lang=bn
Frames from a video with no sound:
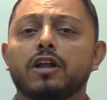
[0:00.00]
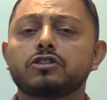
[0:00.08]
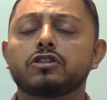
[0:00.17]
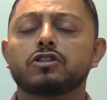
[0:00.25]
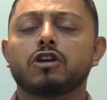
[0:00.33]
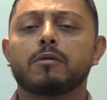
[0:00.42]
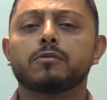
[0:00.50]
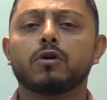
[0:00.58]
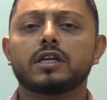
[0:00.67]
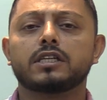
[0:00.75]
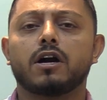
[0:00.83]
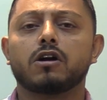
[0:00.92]
আলোচিত সব
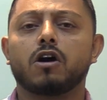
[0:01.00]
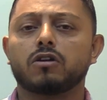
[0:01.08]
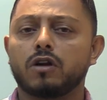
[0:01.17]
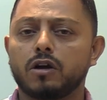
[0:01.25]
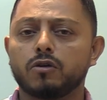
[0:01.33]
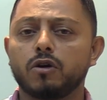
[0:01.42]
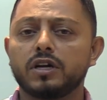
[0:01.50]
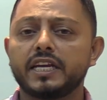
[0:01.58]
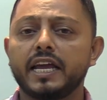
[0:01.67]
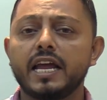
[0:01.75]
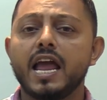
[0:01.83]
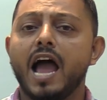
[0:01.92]
ঘটে যাওয়া ঘটনাগুলো
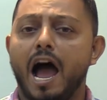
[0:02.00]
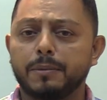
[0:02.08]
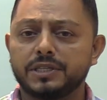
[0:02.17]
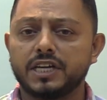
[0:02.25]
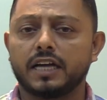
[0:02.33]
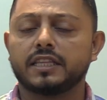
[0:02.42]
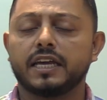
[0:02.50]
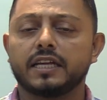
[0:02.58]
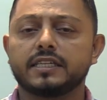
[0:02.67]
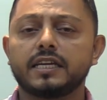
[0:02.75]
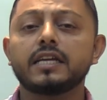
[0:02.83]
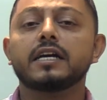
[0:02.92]
নিয়ে আমি সাথে
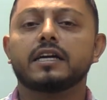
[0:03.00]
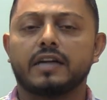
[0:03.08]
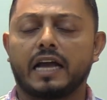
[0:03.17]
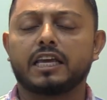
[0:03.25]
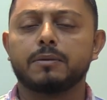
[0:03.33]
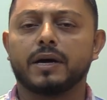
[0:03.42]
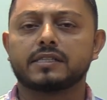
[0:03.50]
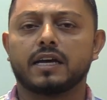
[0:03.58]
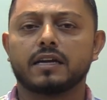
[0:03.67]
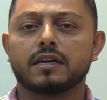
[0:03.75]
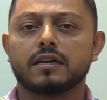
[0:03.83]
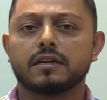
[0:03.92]
আছি রাকিব
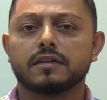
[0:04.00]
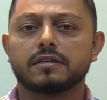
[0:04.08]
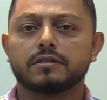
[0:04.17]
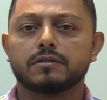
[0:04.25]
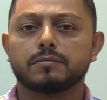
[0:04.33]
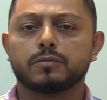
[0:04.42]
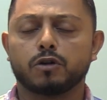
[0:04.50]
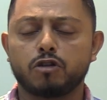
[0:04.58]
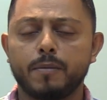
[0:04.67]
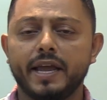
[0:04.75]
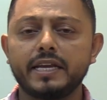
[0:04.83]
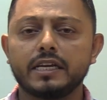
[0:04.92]
হাসান
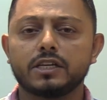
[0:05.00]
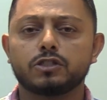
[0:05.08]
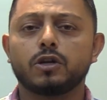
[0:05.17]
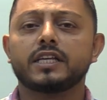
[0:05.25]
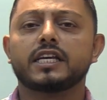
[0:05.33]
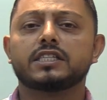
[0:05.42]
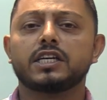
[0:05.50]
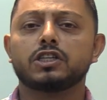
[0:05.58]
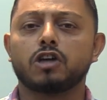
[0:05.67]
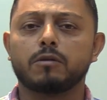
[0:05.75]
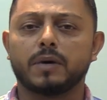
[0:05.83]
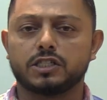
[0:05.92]
প্রথমেই চলে যাচ্ছি সংবাদ